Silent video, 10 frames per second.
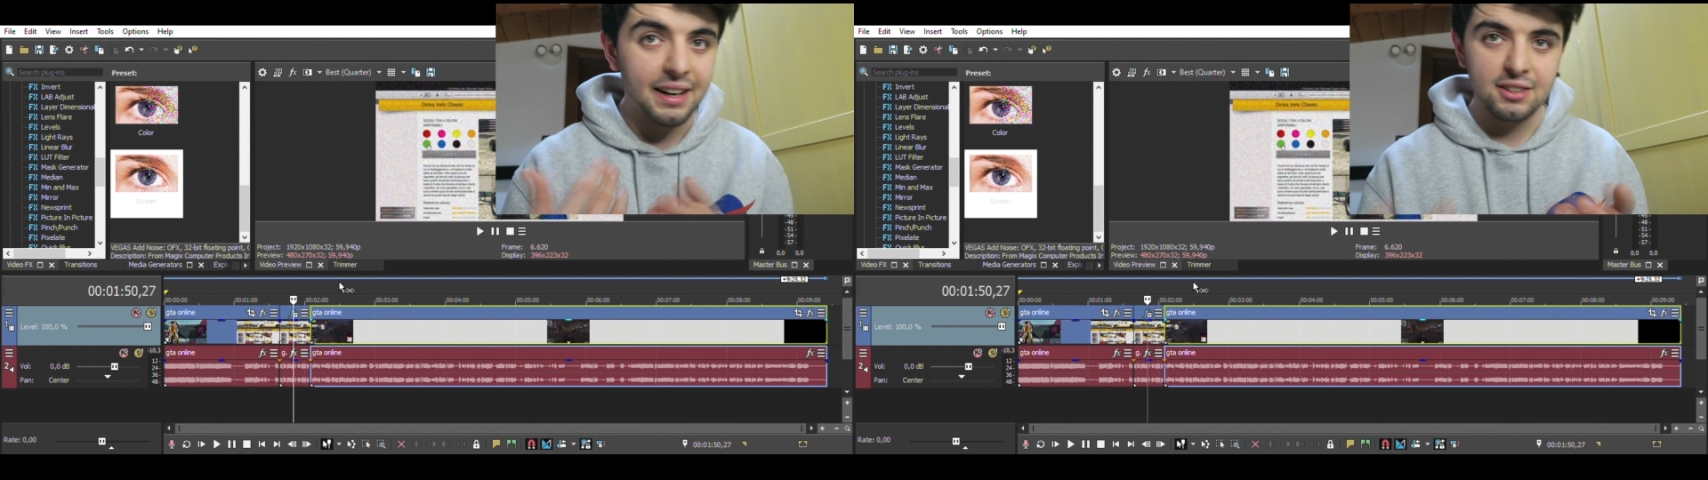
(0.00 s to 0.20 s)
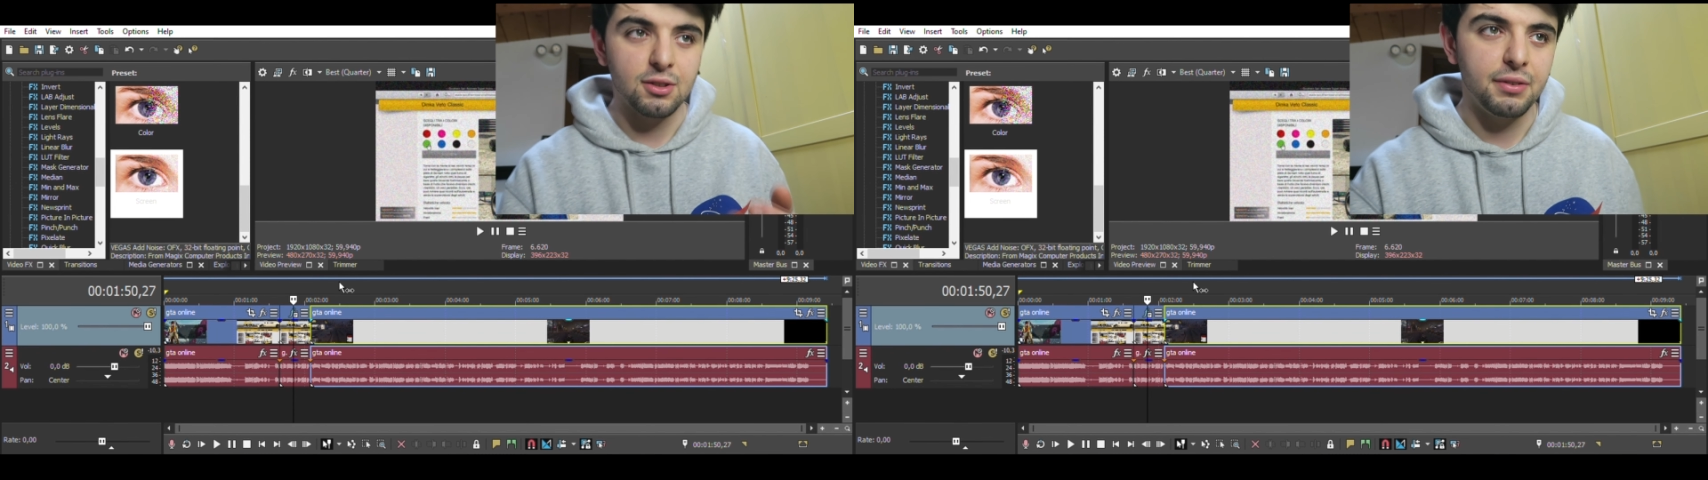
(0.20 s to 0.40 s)

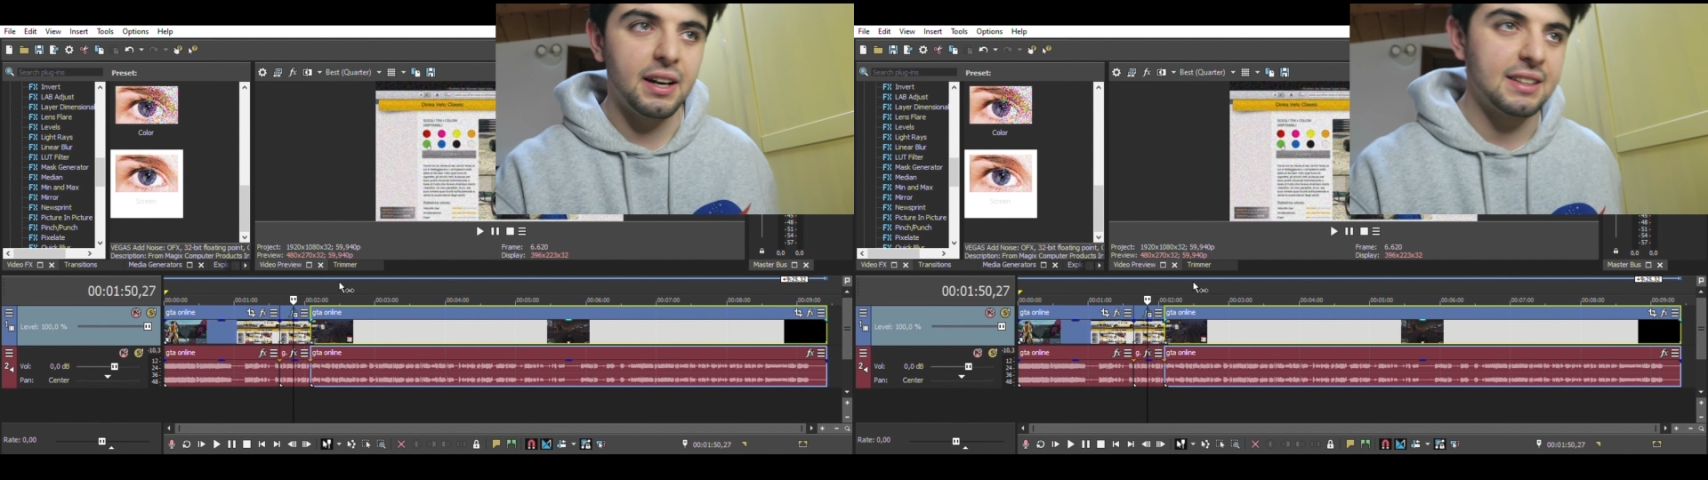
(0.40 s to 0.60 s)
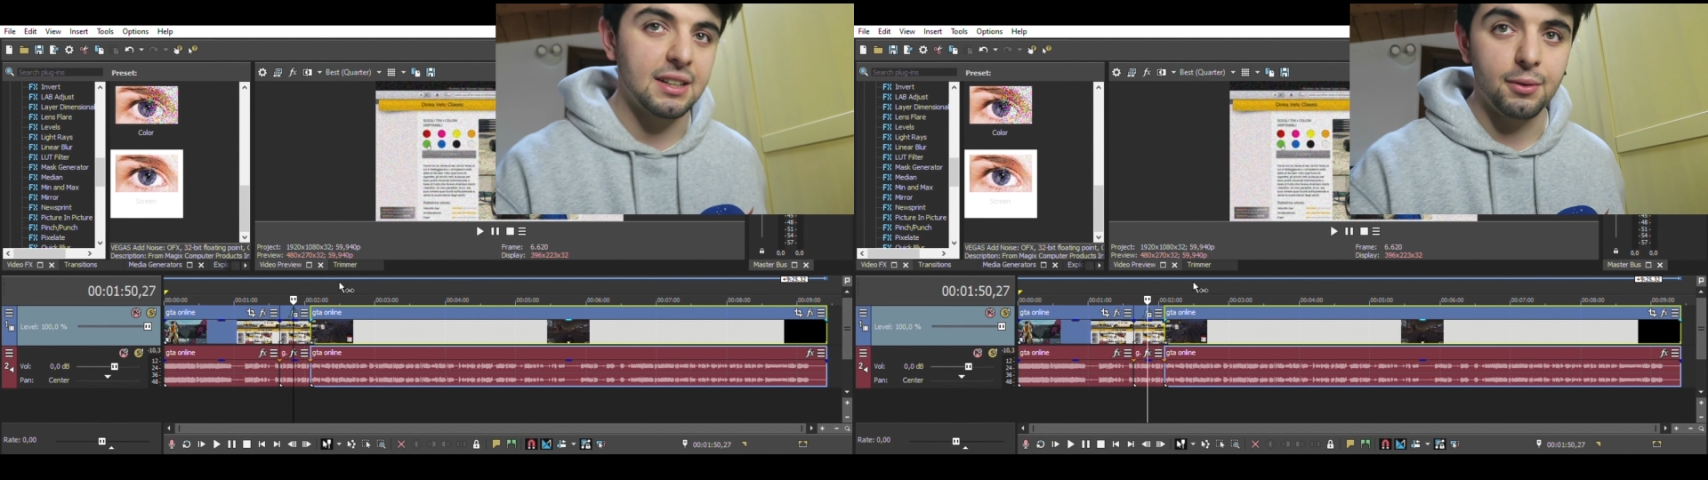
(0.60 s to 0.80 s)
riesco a
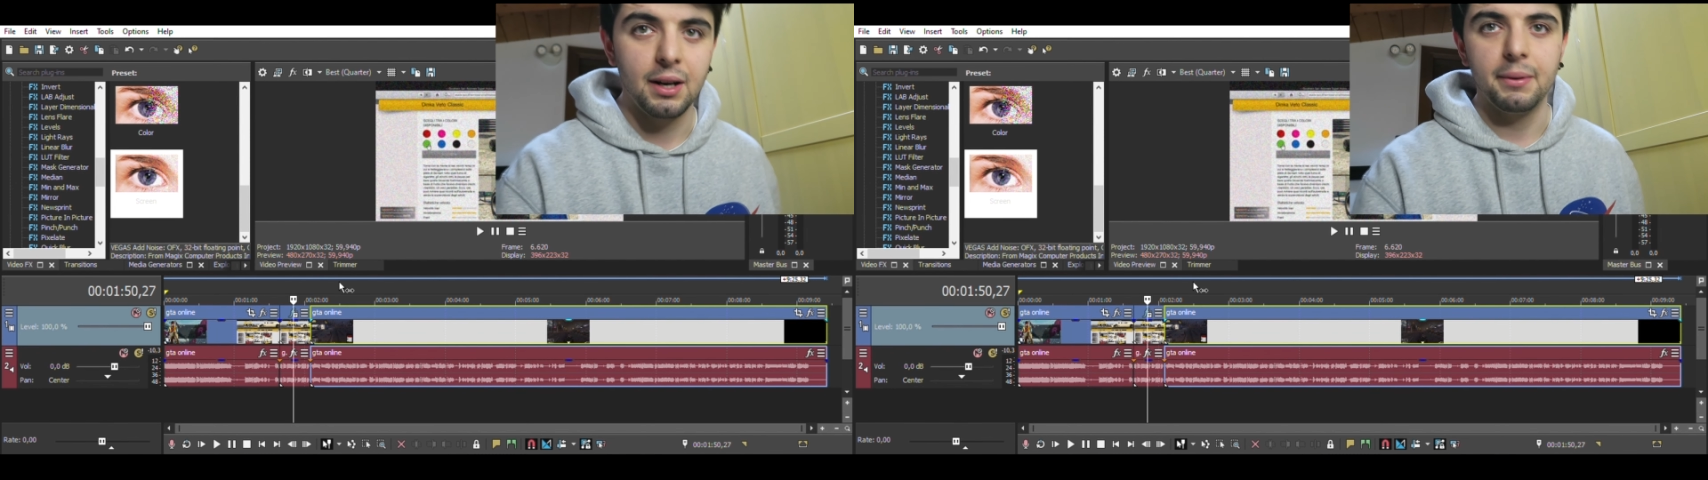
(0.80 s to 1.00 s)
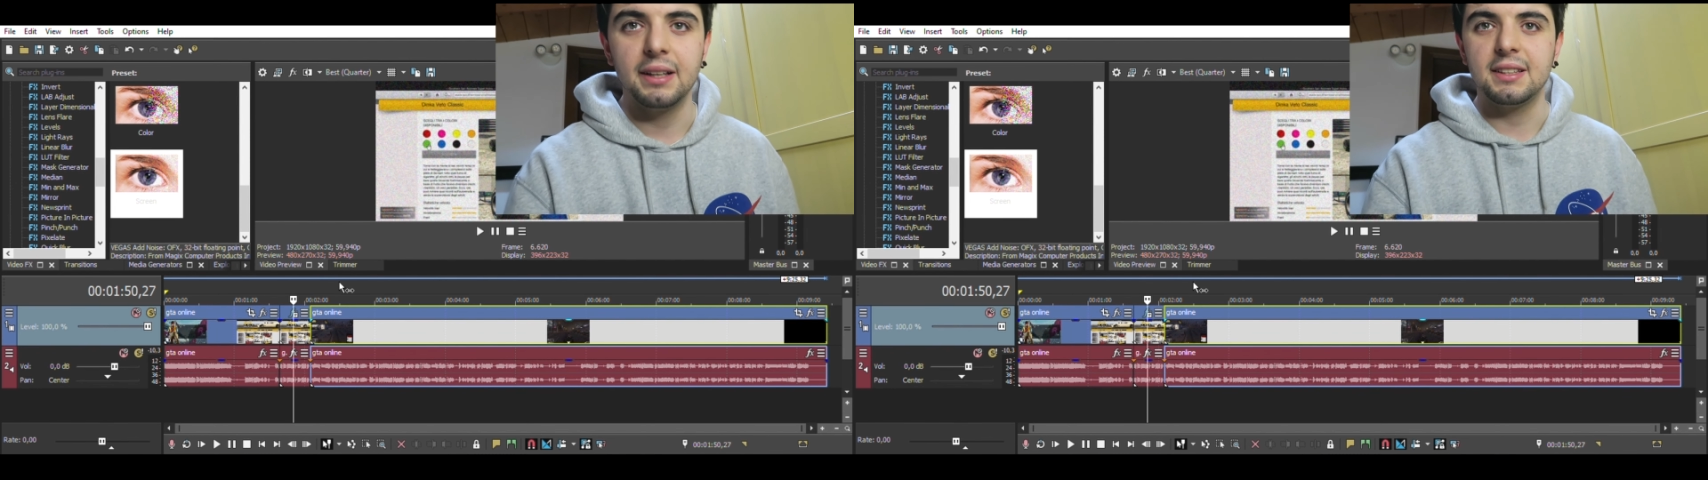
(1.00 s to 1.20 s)
fare
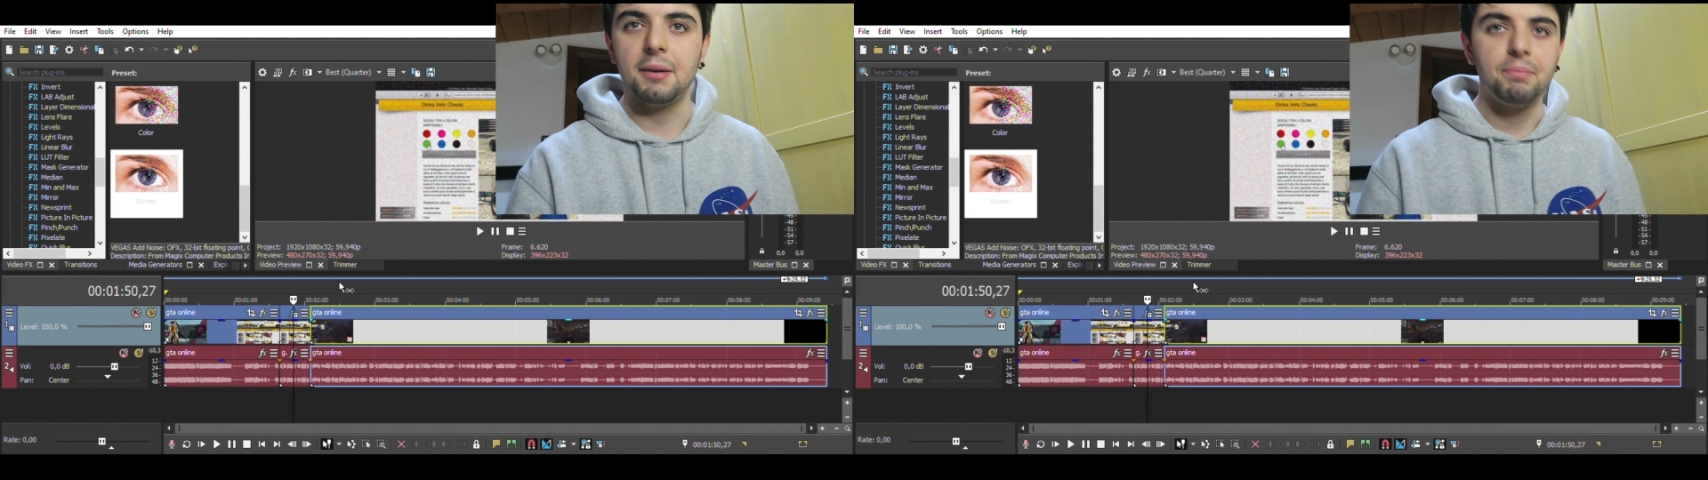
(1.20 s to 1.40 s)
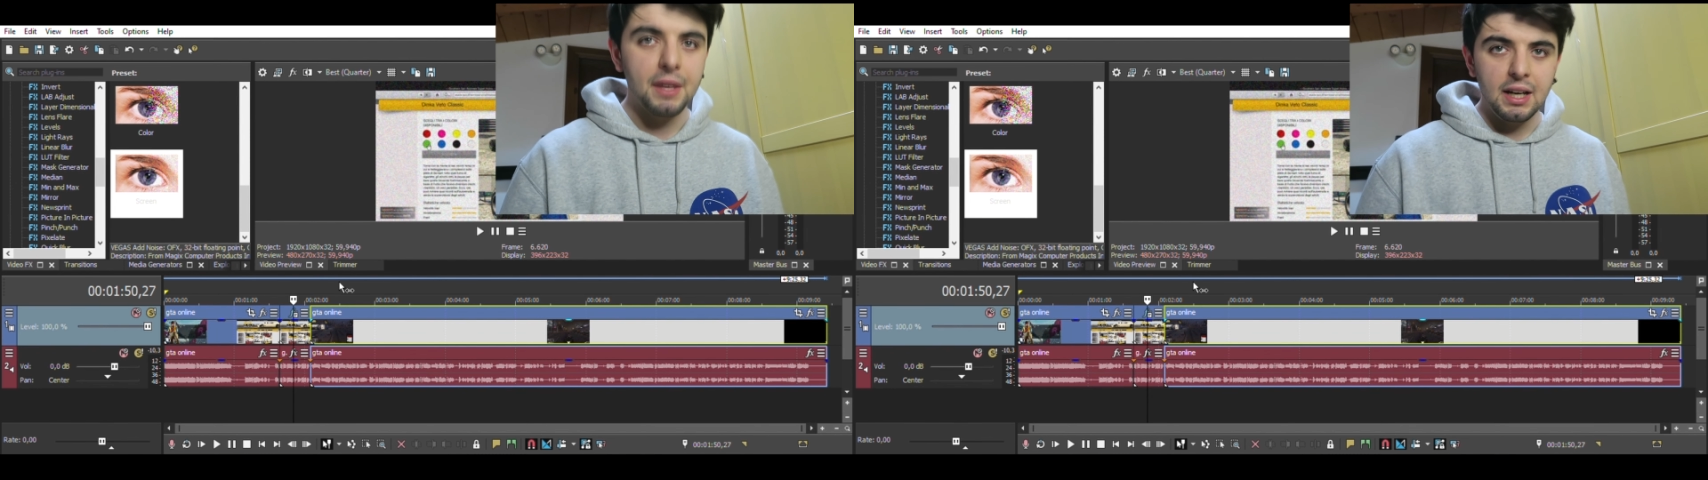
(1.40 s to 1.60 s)

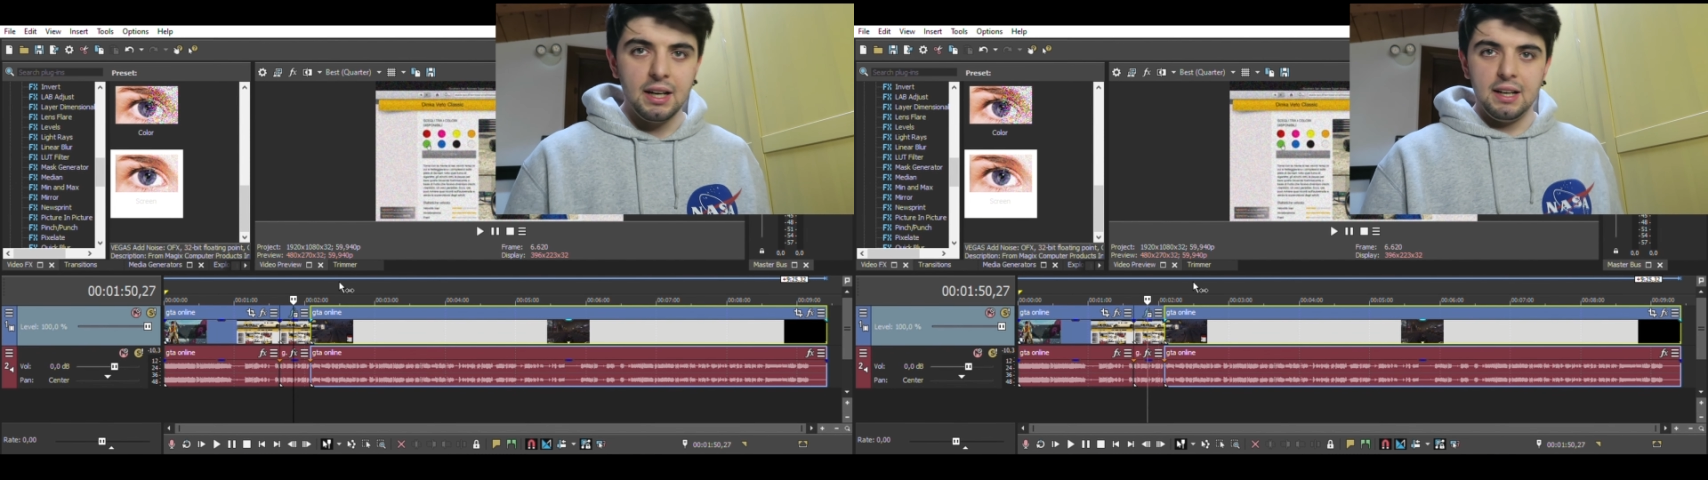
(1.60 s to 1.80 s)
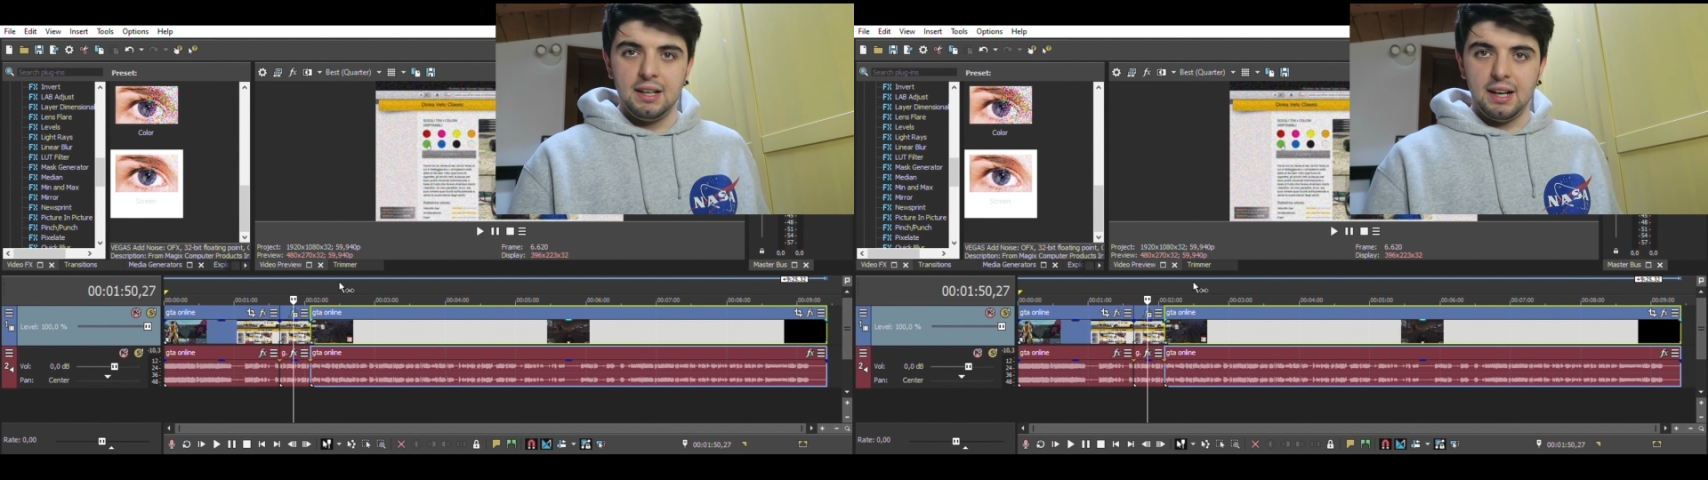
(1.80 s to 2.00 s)
tranquillamente
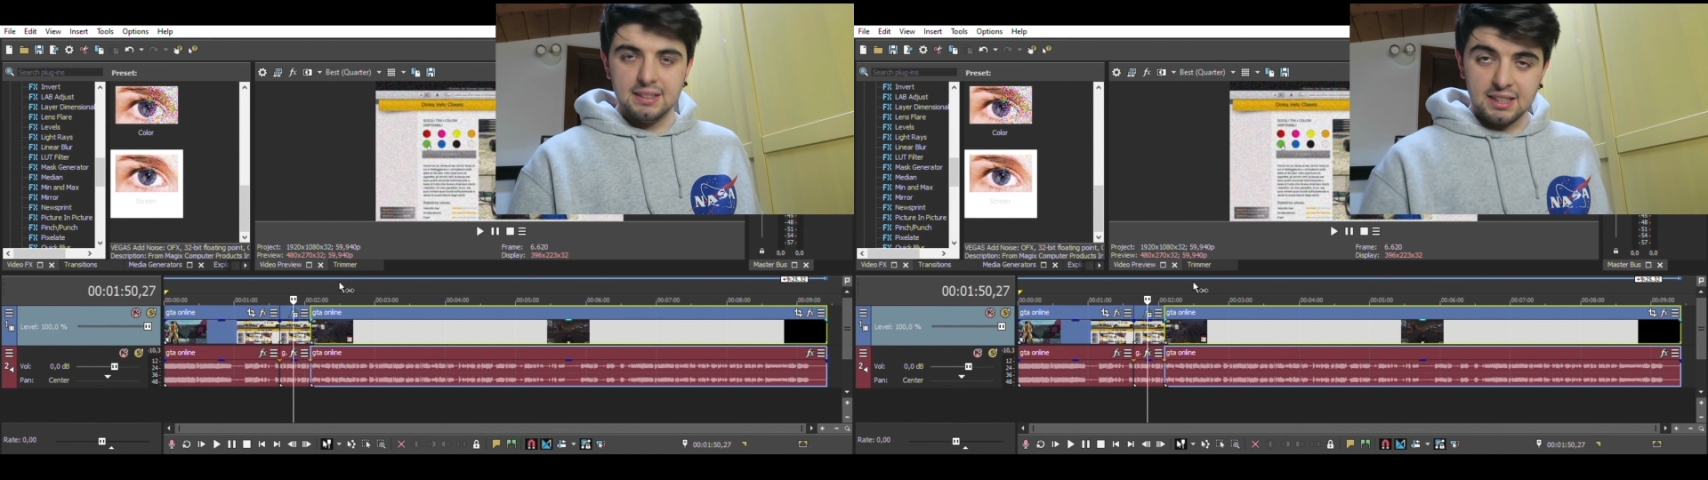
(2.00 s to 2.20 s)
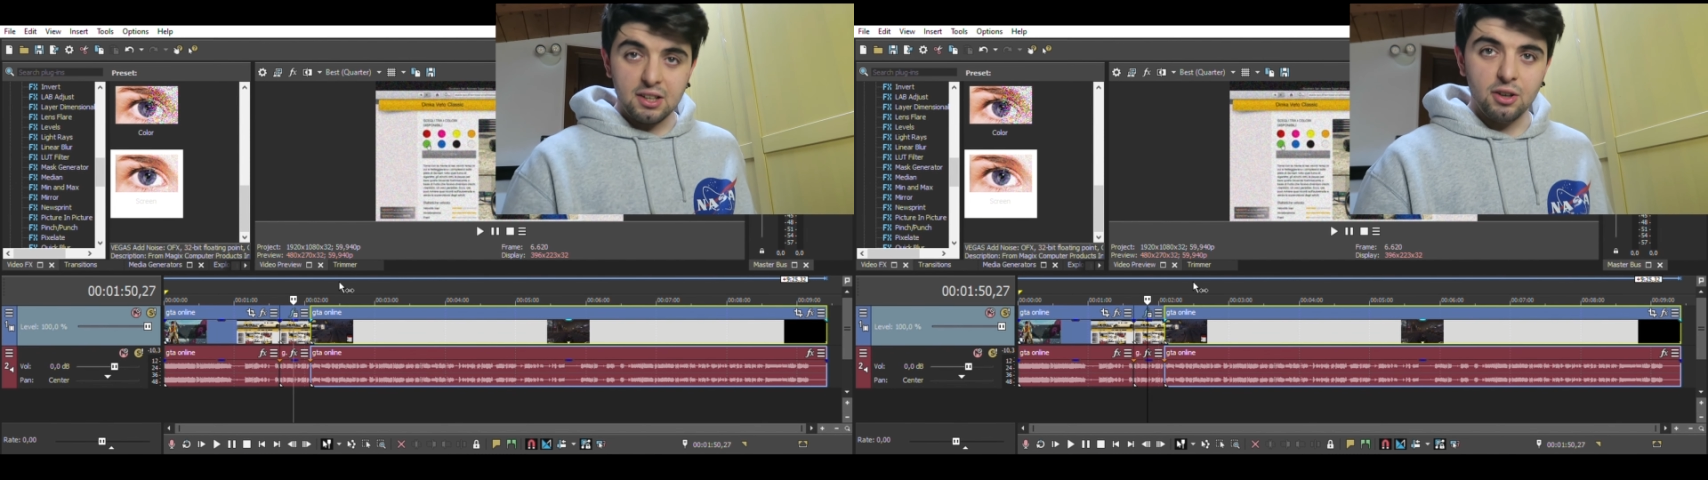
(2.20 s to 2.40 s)
altre